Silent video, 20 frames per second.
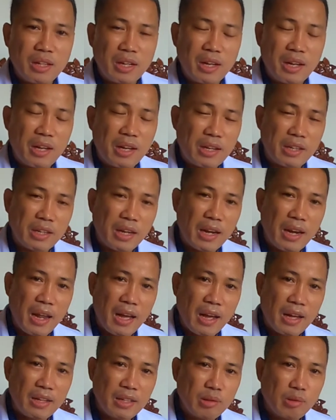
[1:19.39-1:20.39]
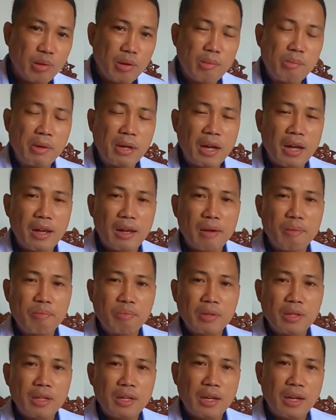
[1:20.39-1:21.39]
Uh, kailangan ito ng mga
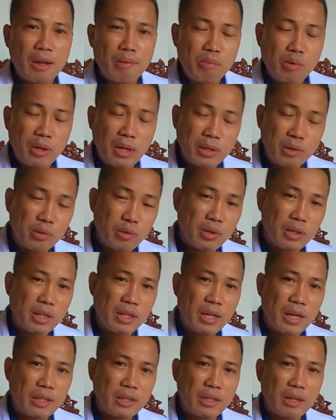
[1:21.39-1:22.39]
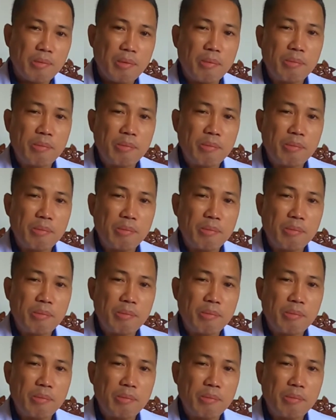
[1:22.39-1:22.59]
laboratory at uh,